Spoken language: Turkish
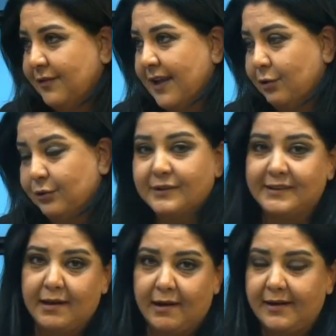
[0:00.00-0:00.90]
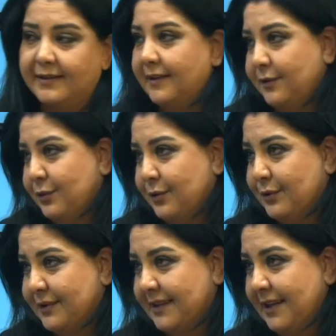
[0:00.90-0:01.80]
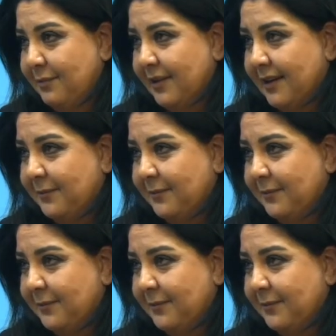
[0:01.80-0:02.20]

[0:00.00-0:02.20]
ve onu ziyaret ediyoruz değil mi?